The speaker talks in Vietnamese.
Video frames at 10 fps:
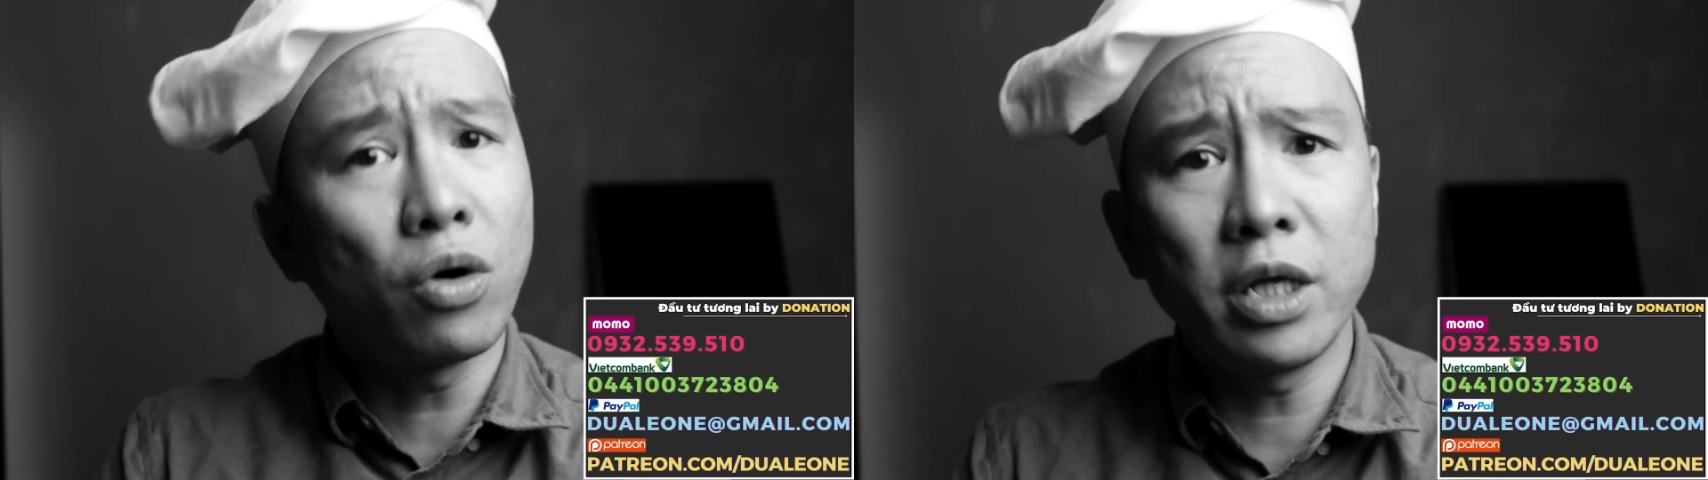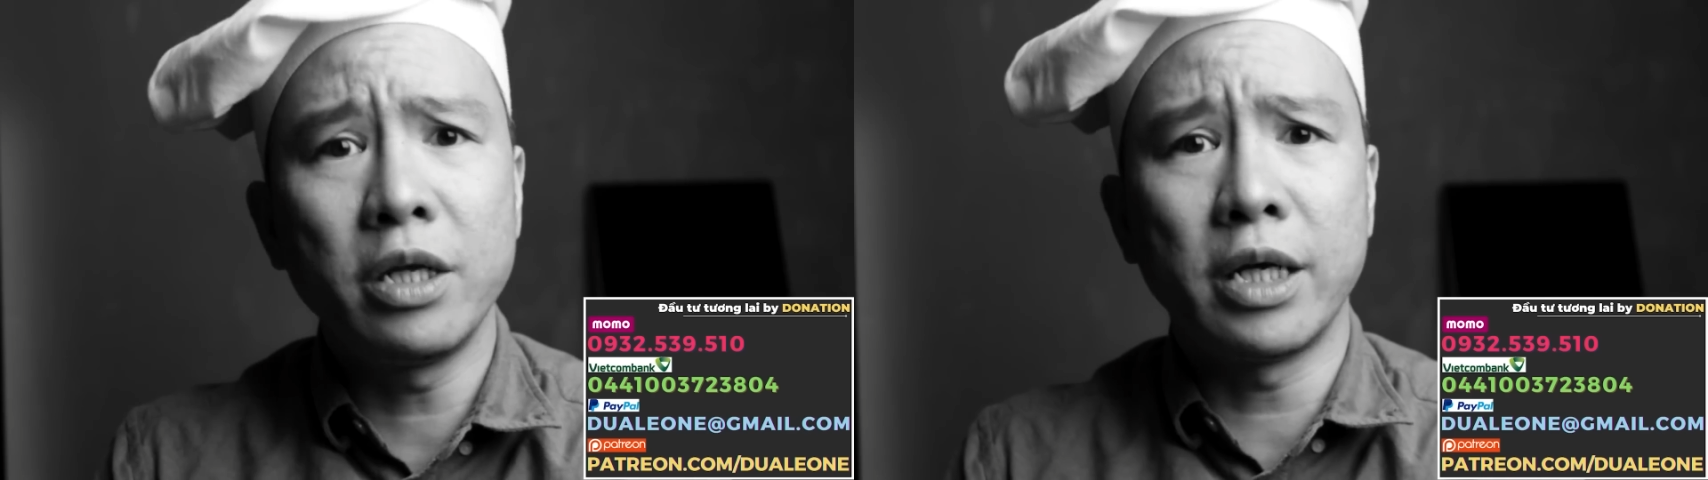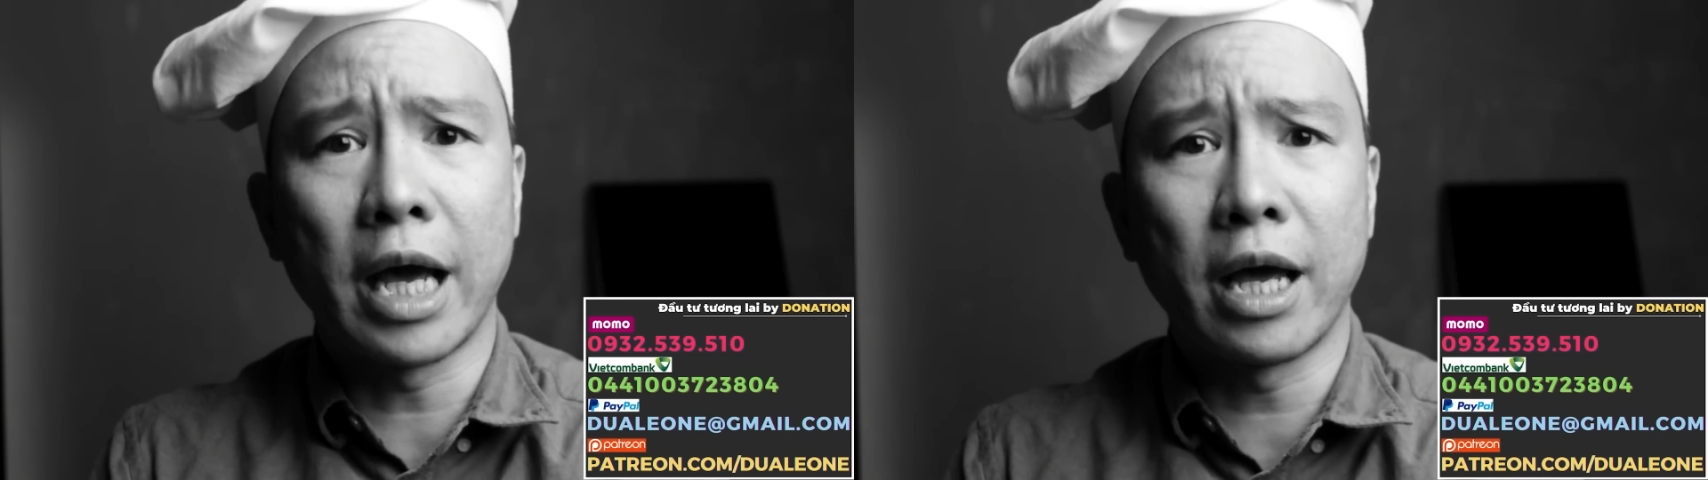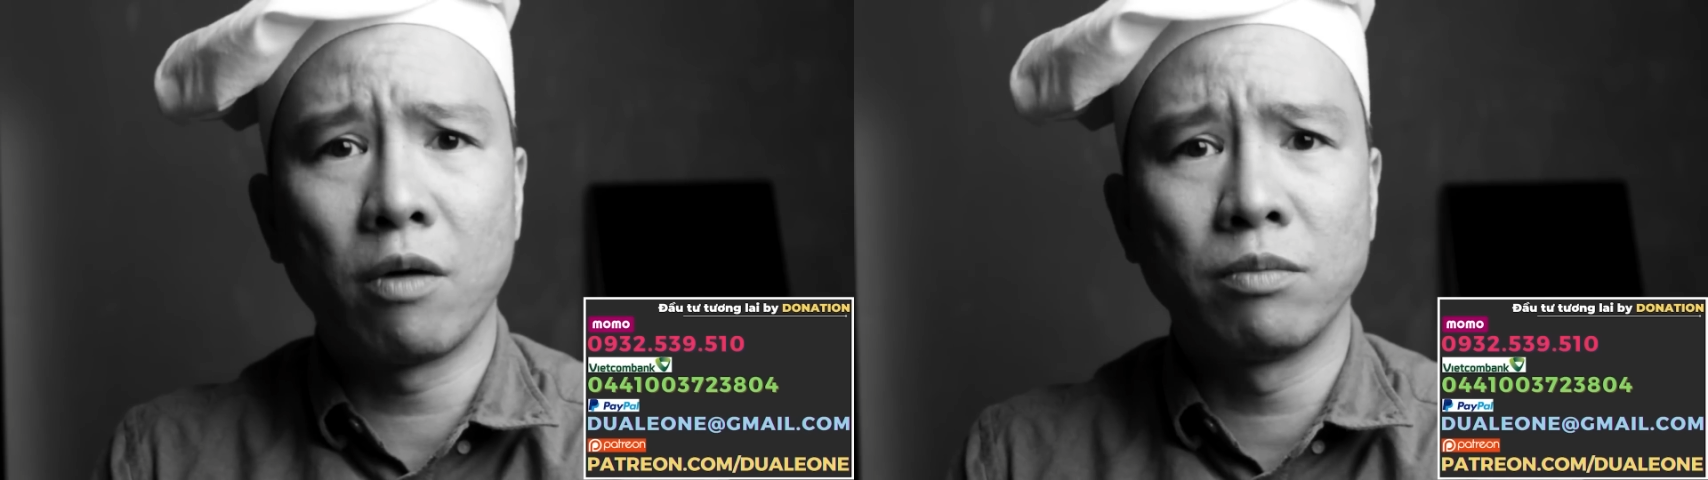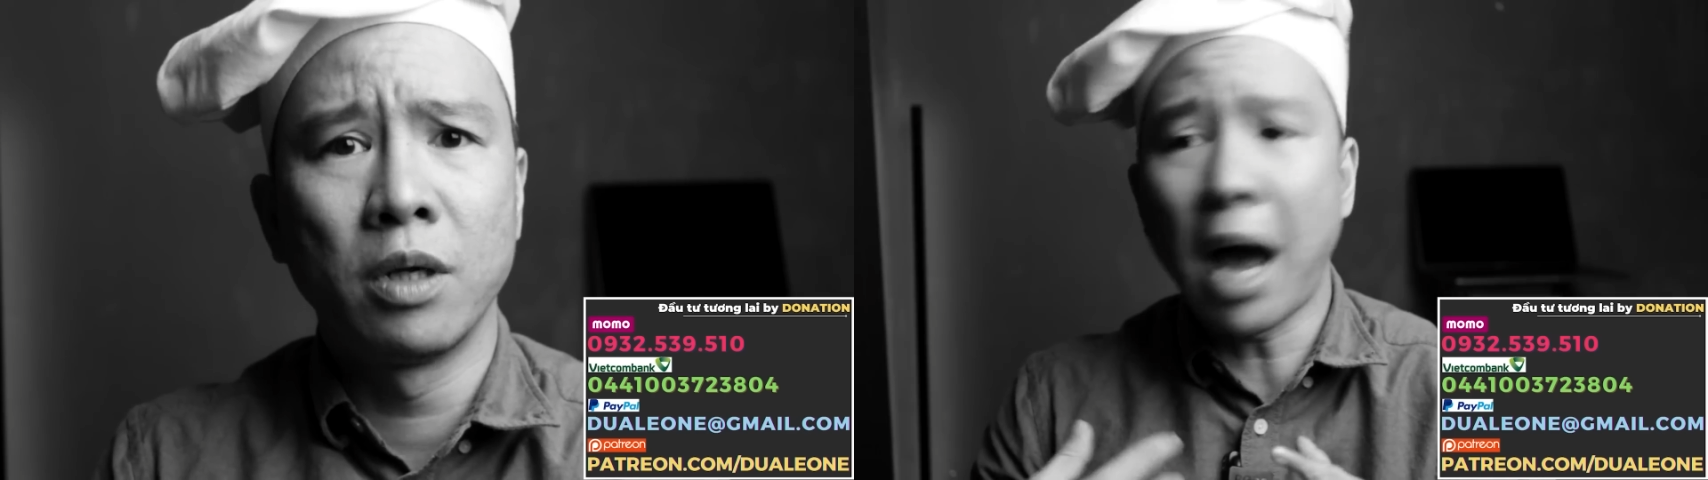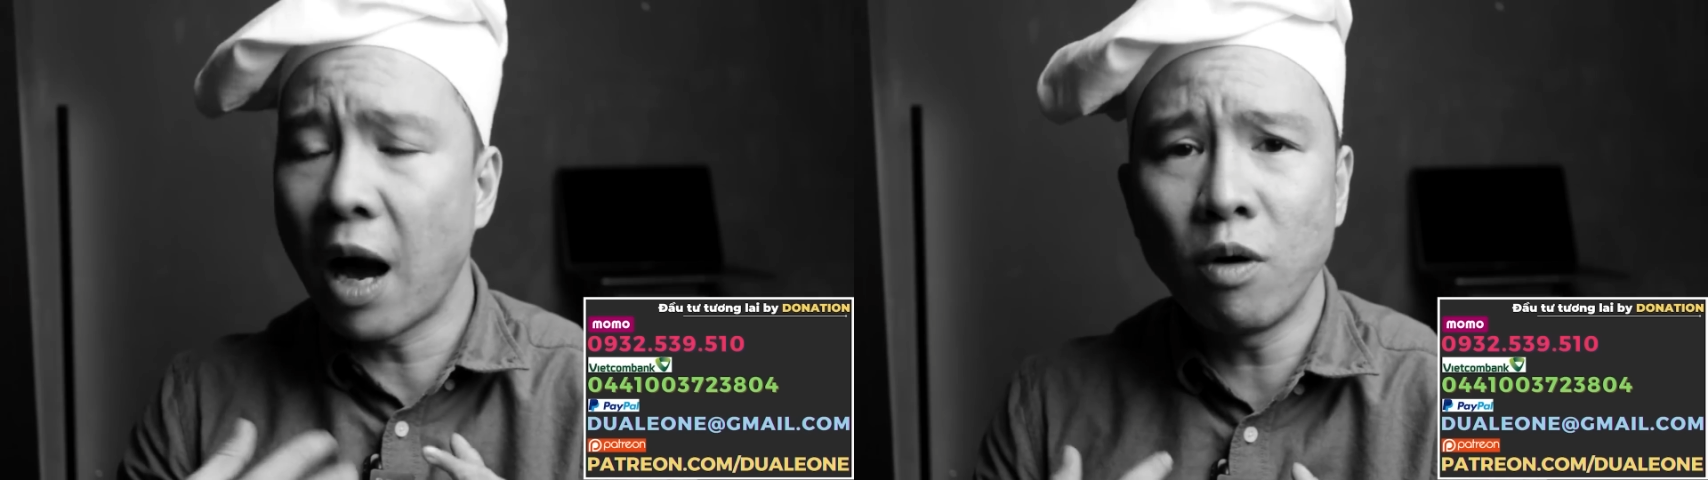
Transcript: Con có thích như vậy không? Ba